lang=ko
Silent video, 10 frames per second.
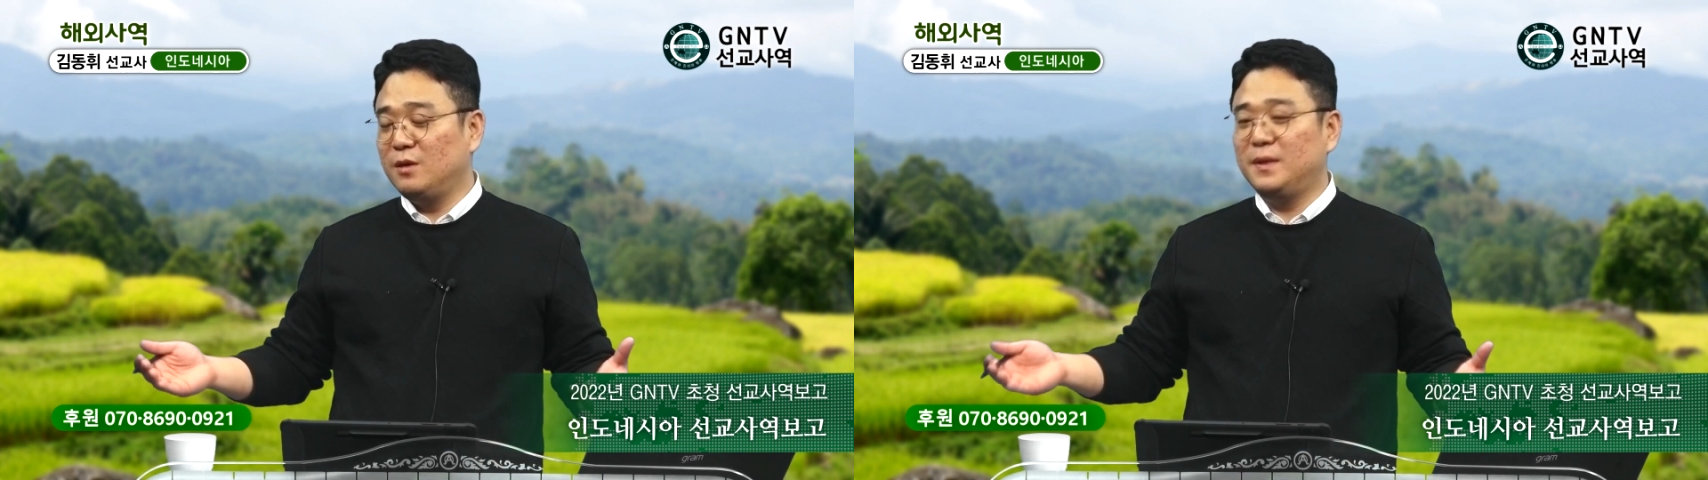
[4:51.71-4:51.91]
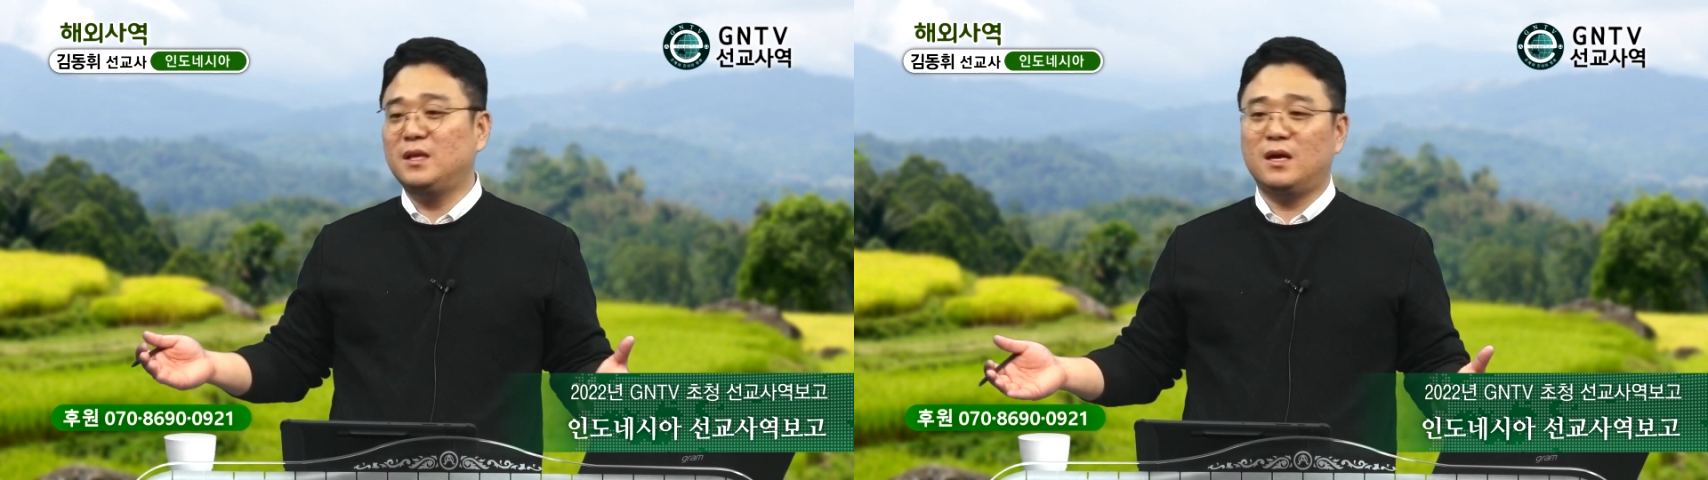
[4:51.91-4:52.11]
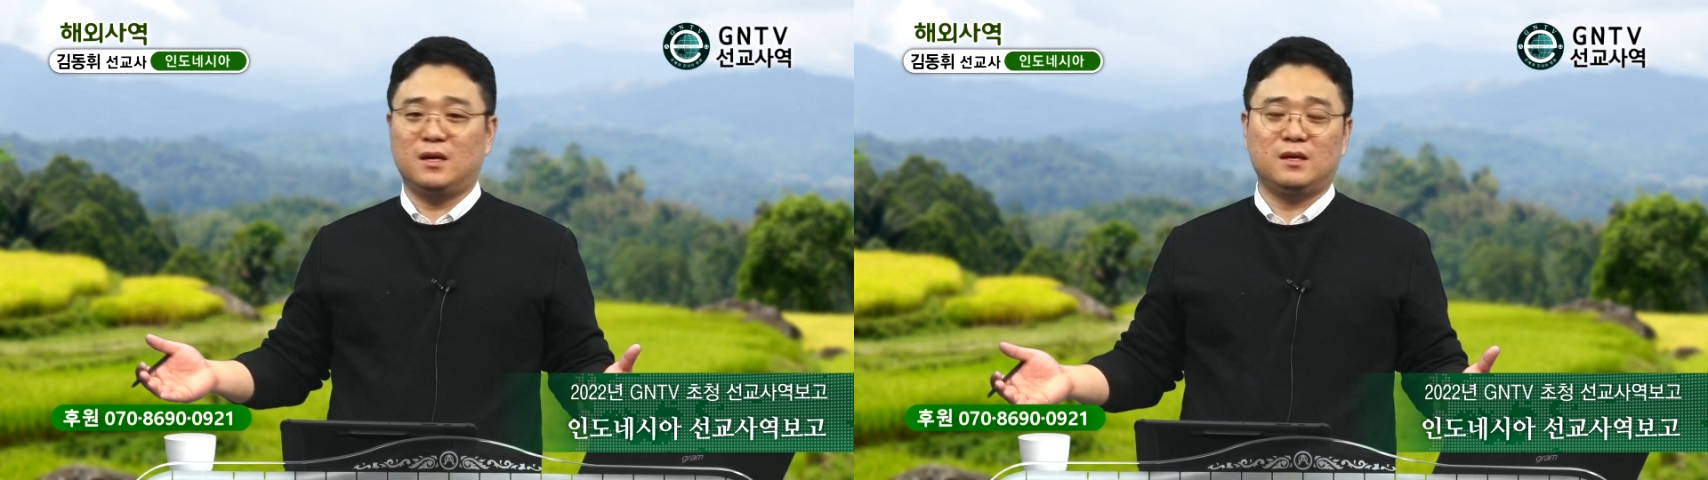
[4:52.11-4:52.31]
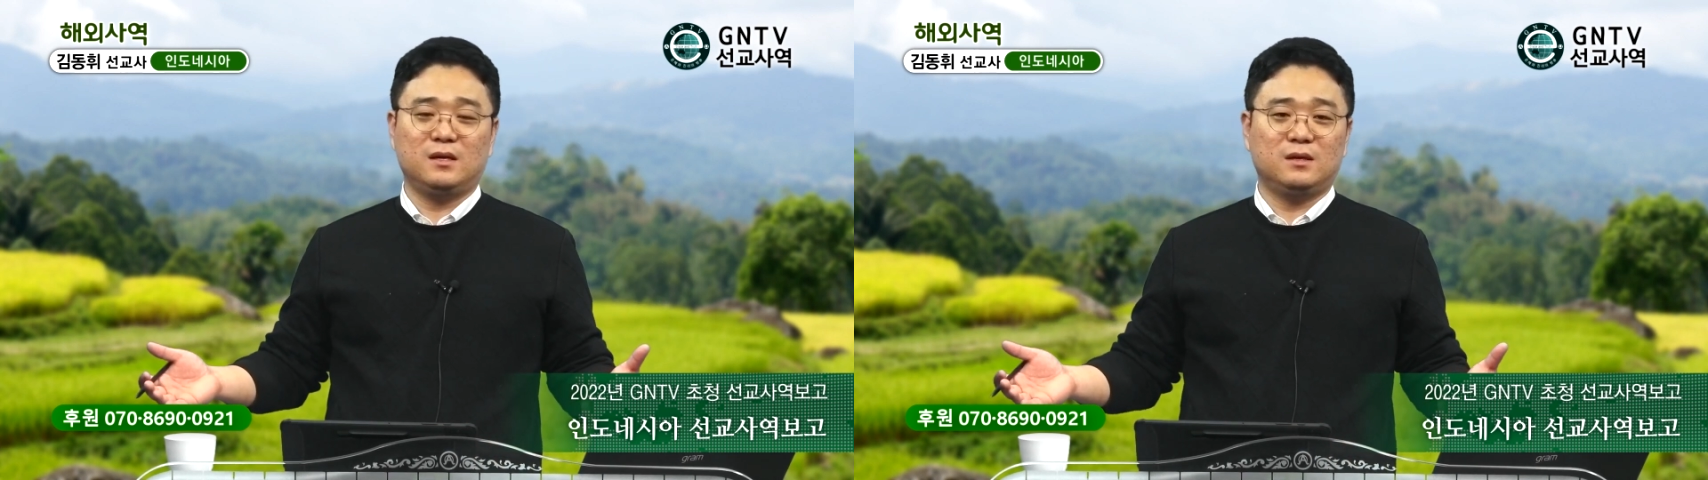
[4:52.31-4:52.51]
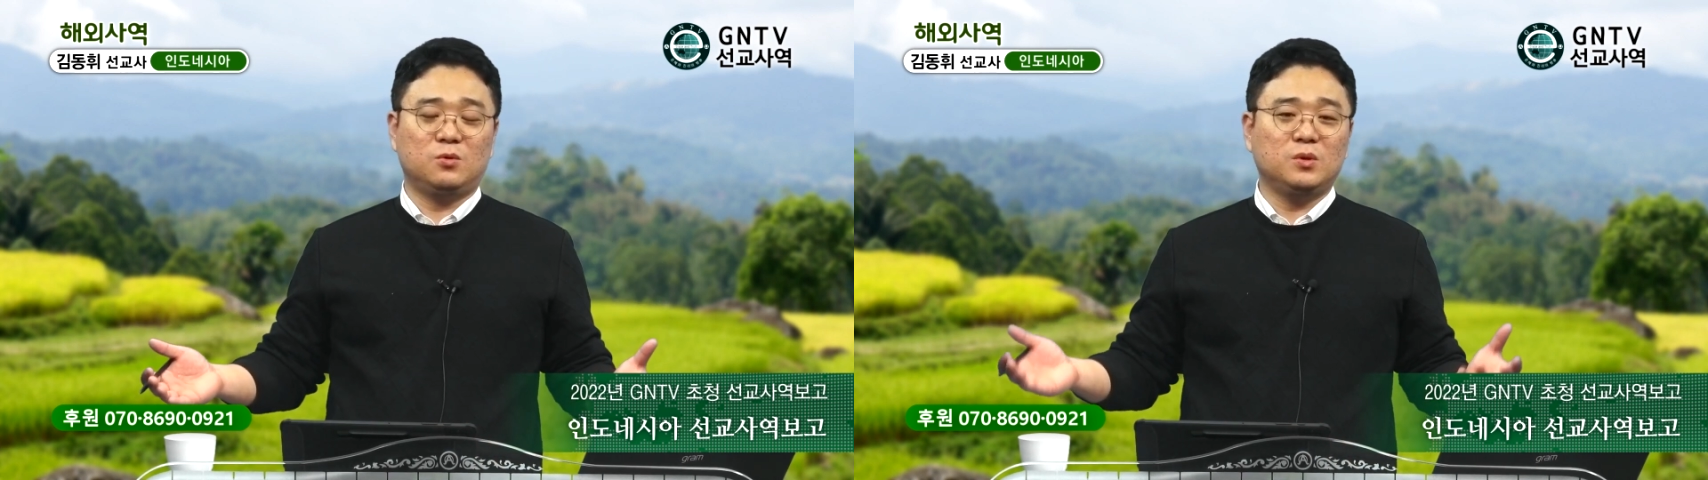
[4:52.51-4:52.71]
예배당
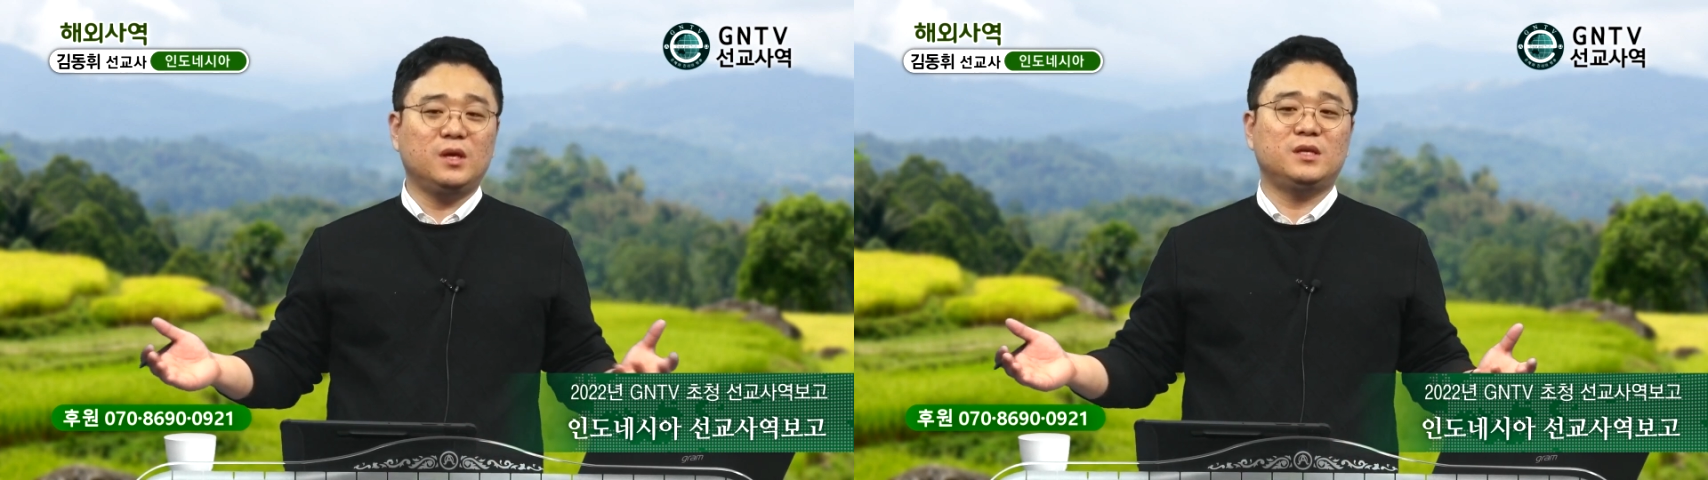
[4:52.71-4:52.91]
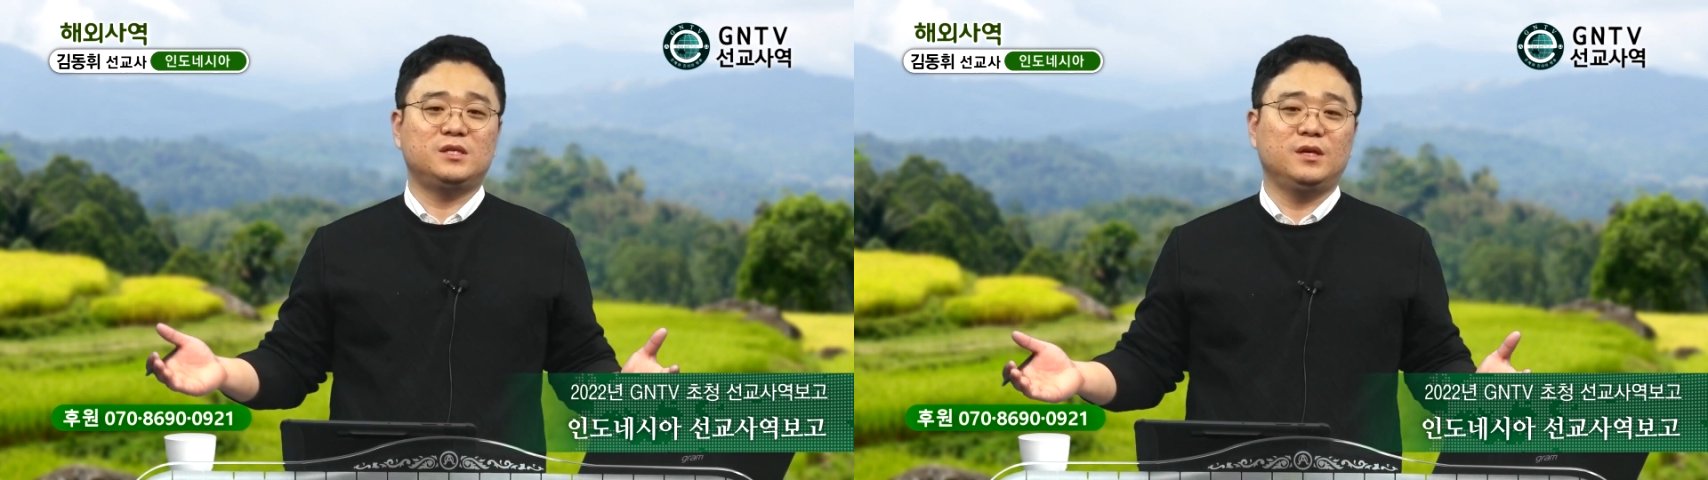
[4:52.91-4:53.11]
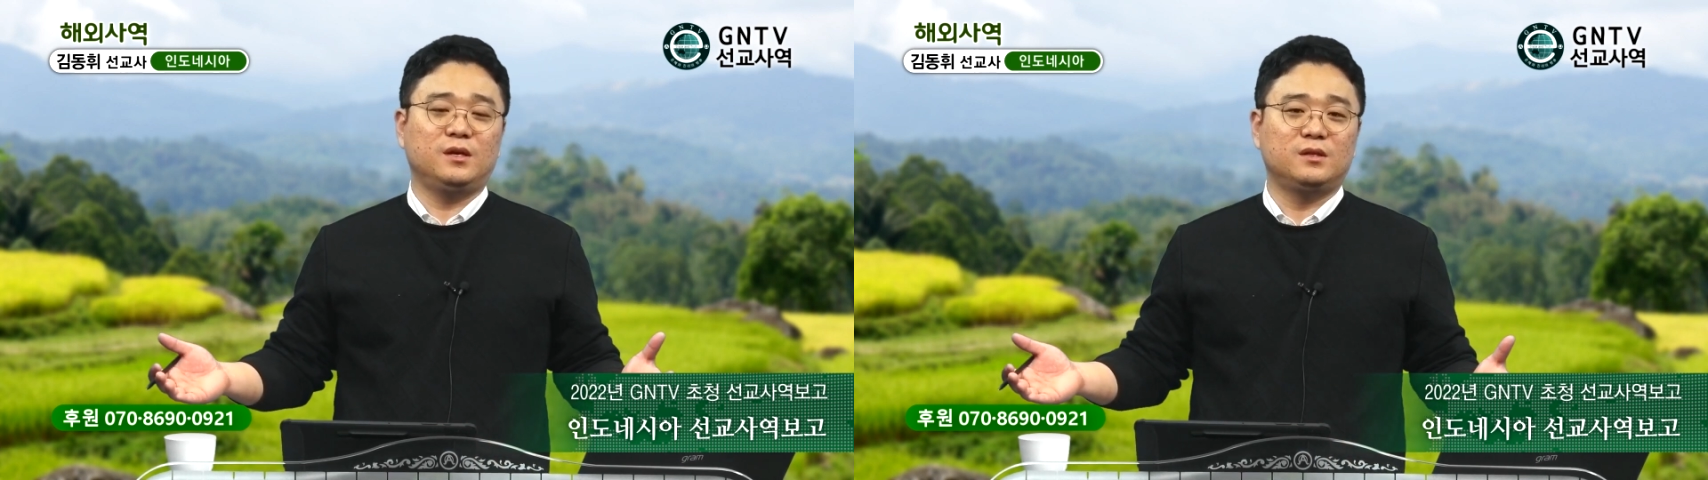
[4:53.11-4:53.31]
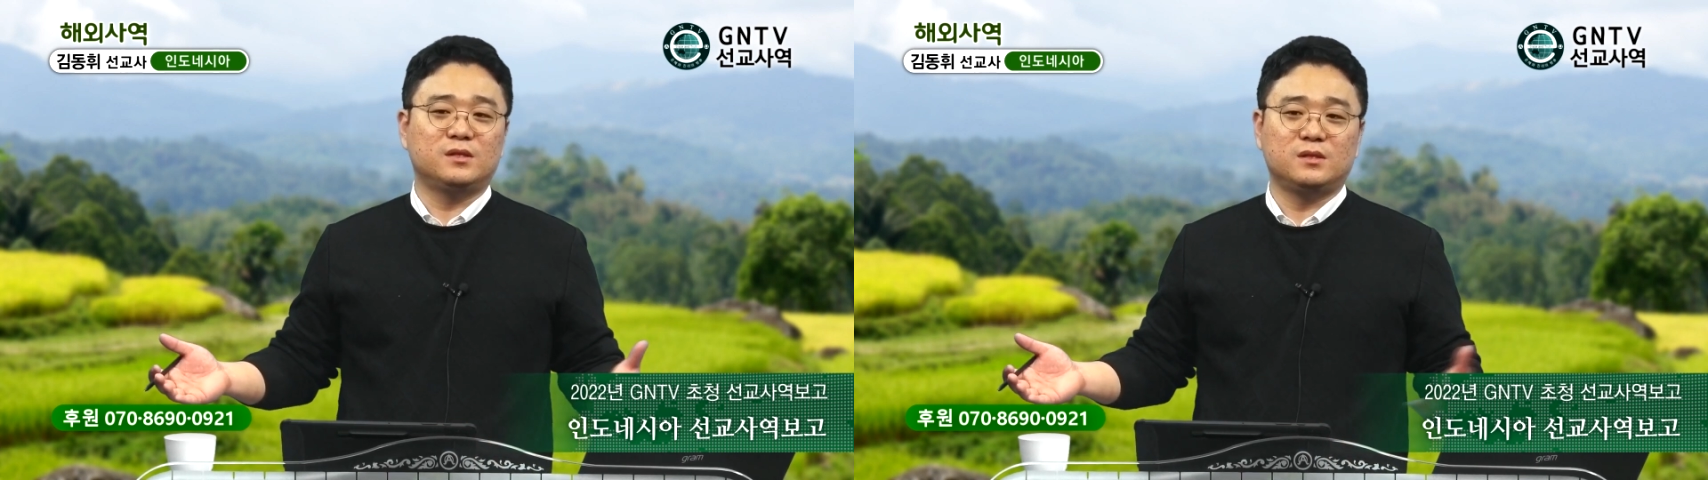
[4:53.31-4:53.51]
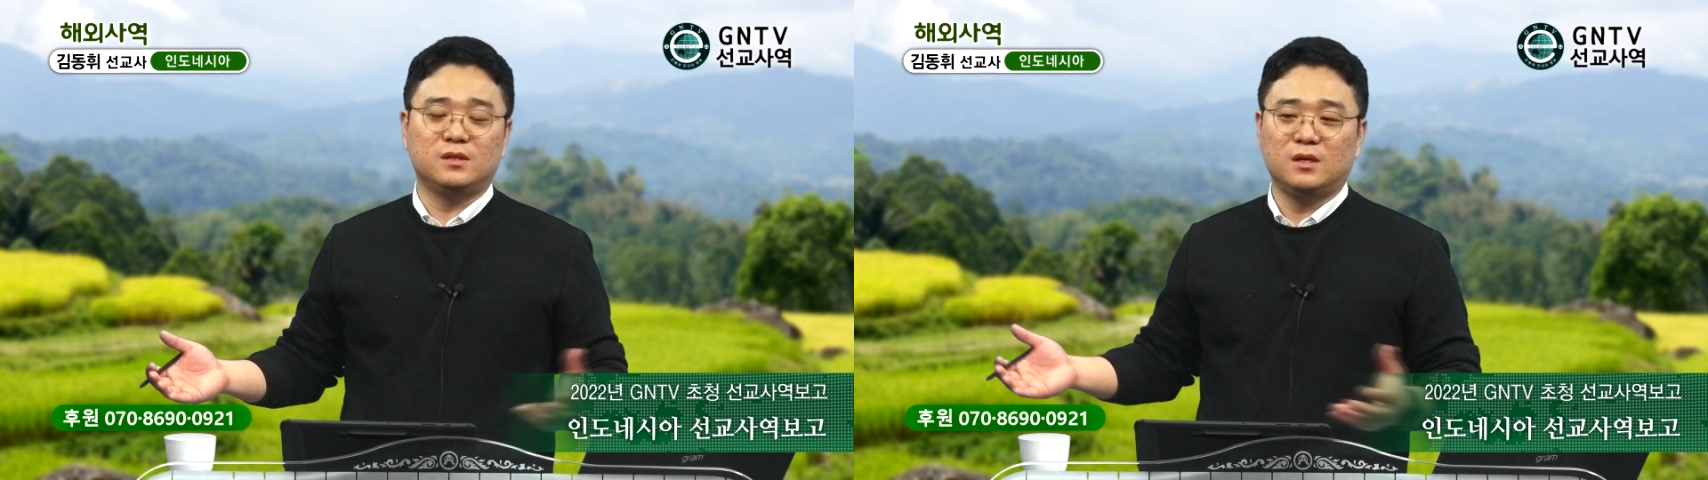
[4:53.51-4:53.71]
꼭대기층에
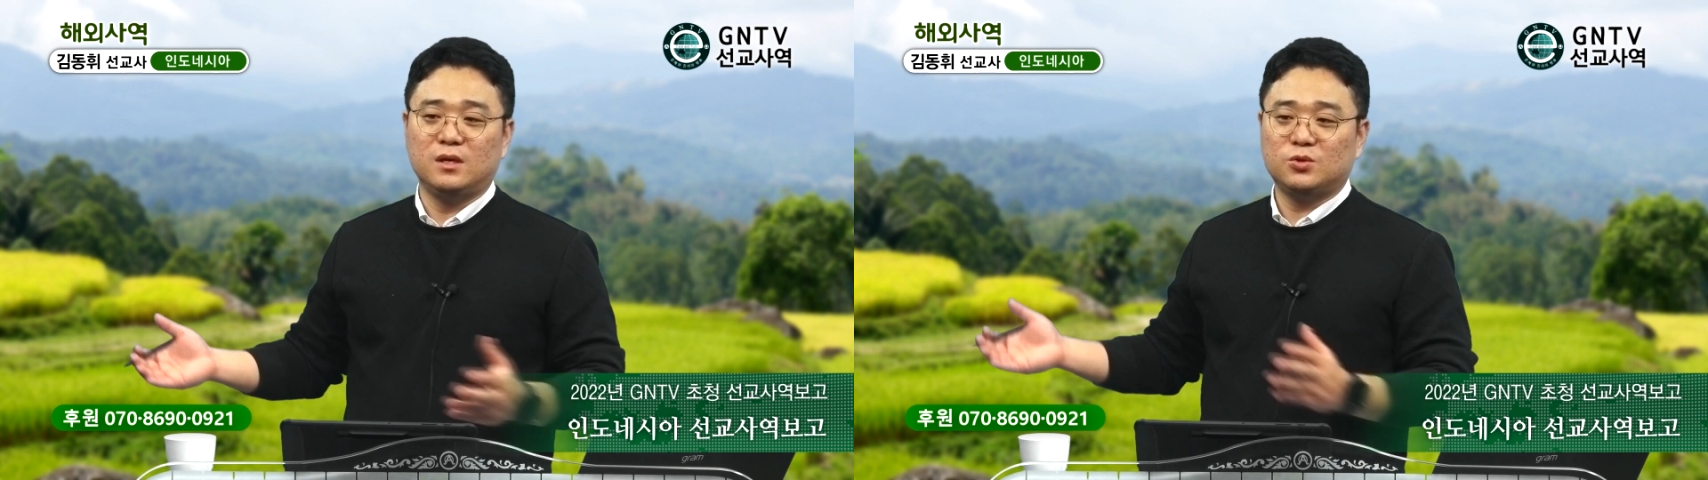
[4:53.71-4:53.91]
있는